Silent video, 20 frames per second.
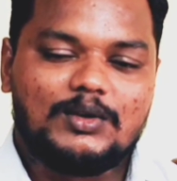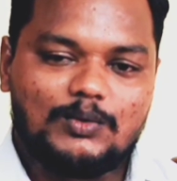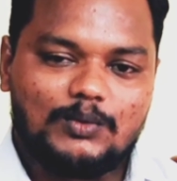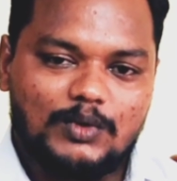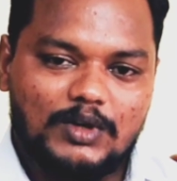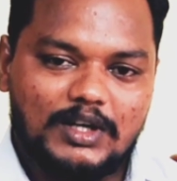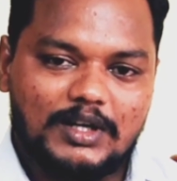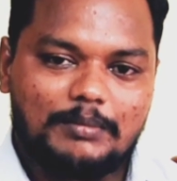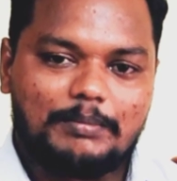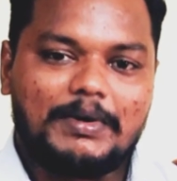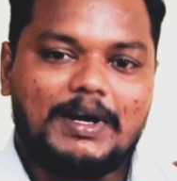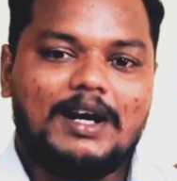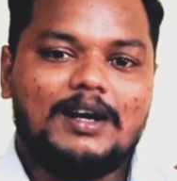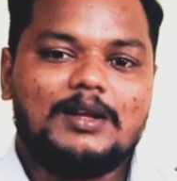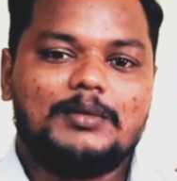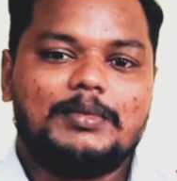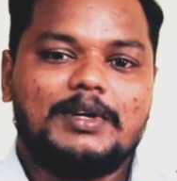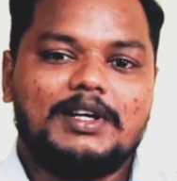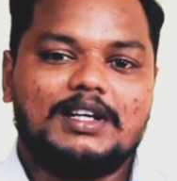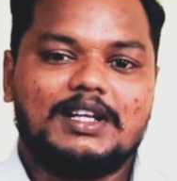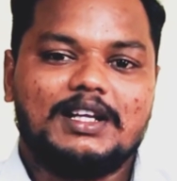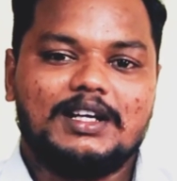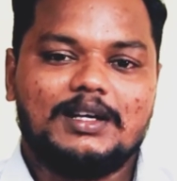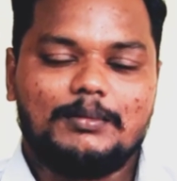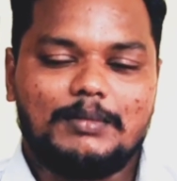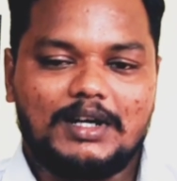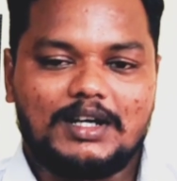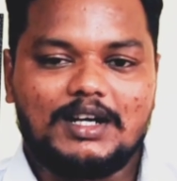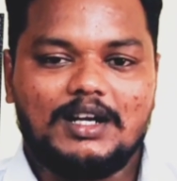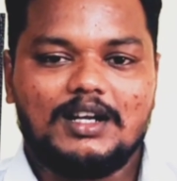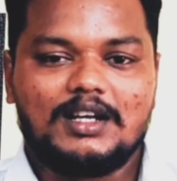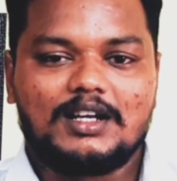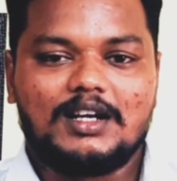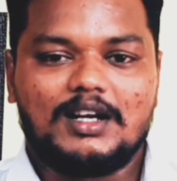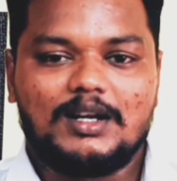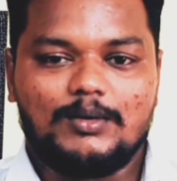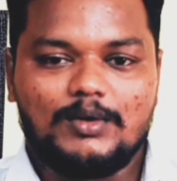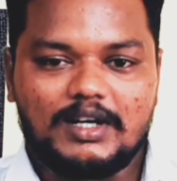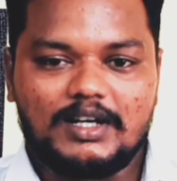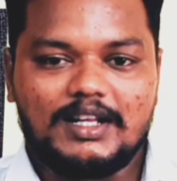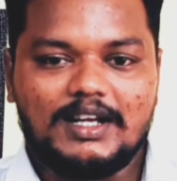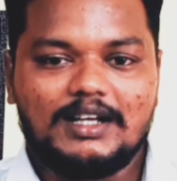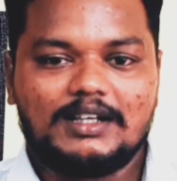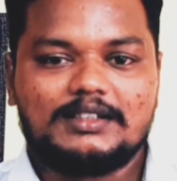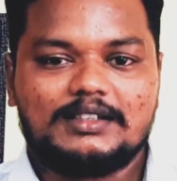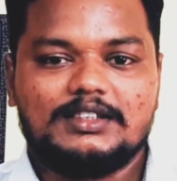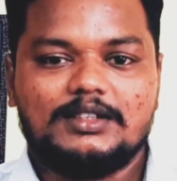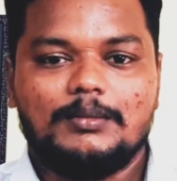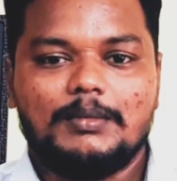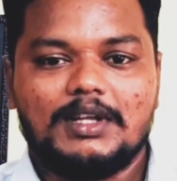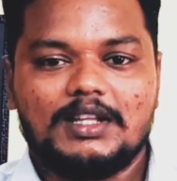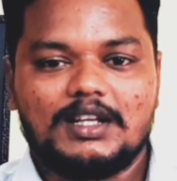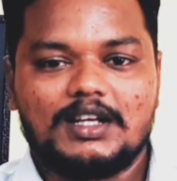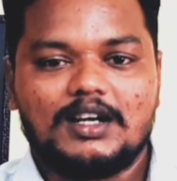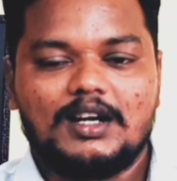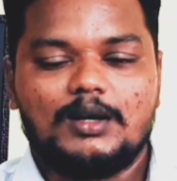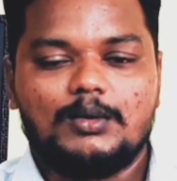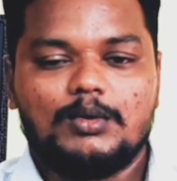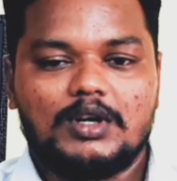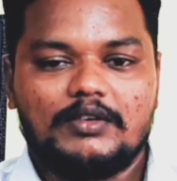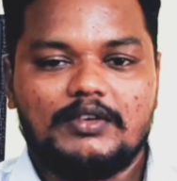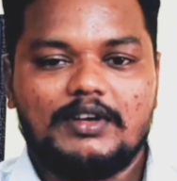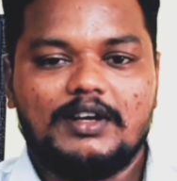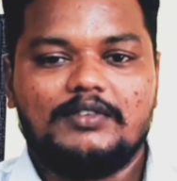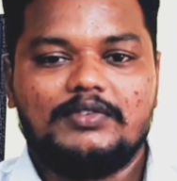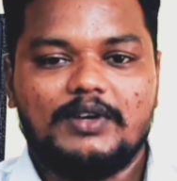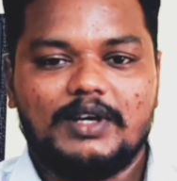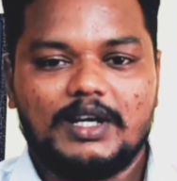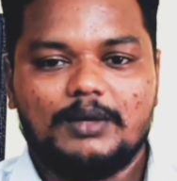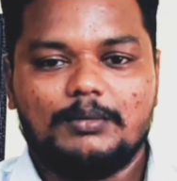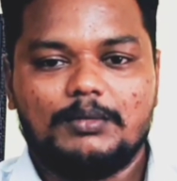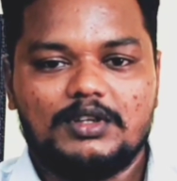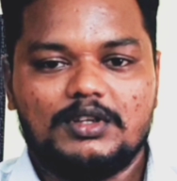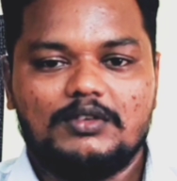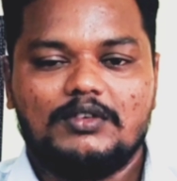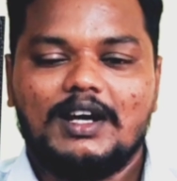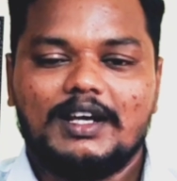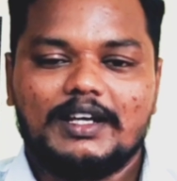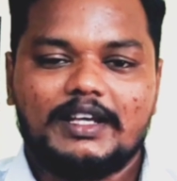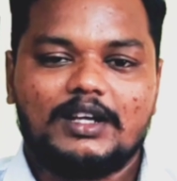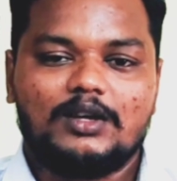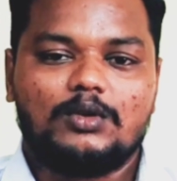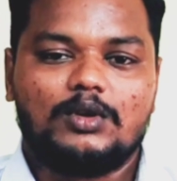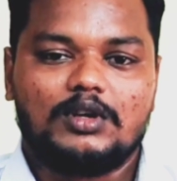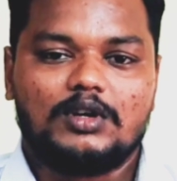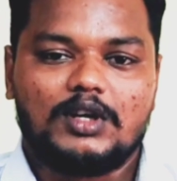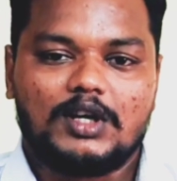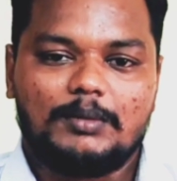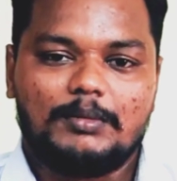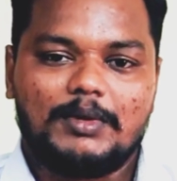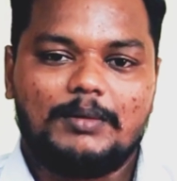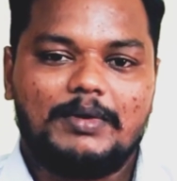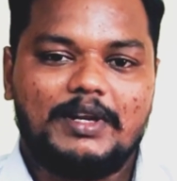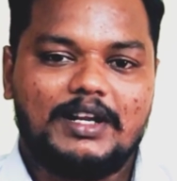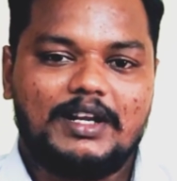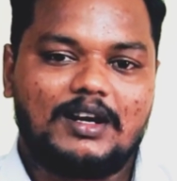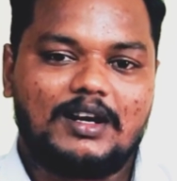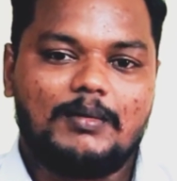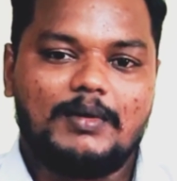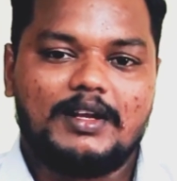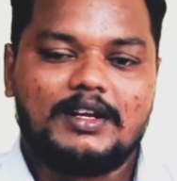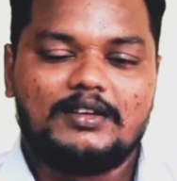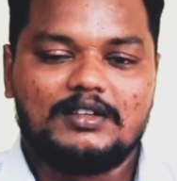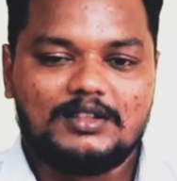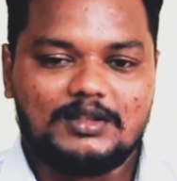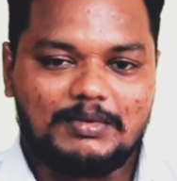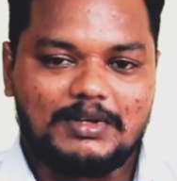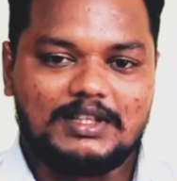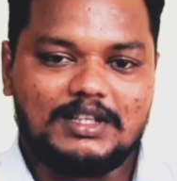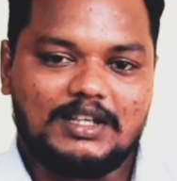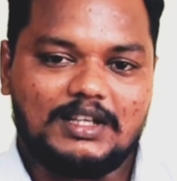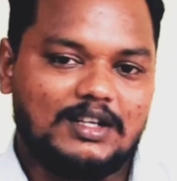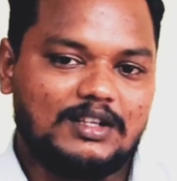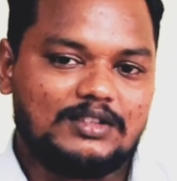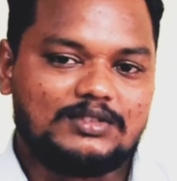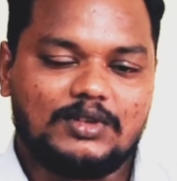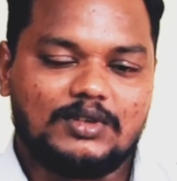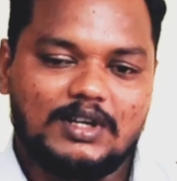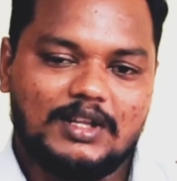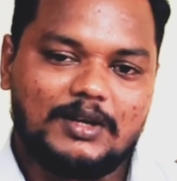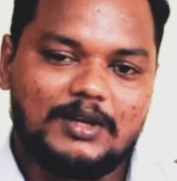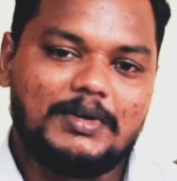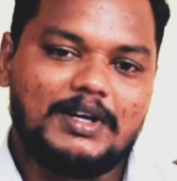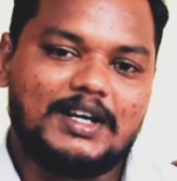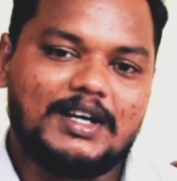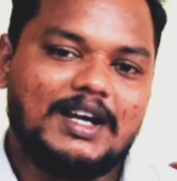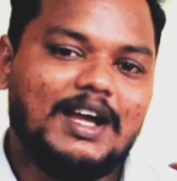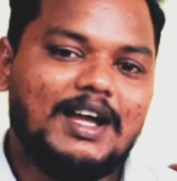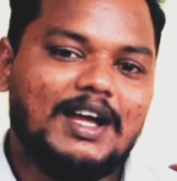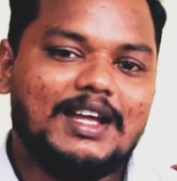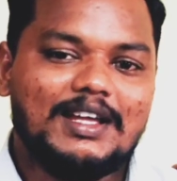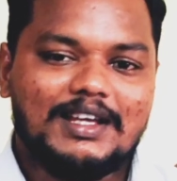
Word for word: ஒரு பாடுபட்டு மக்களுக்கான ஒரு டேக்ஸையும் அதற்கான ஒரு வெல்ஃபேரையும் வந்து வாங்கி கொடுக்கணும் அப்படின்ற மாதிரி வந்து பார்த்தீங்கன்னா சொல்லியிருப்பாங்க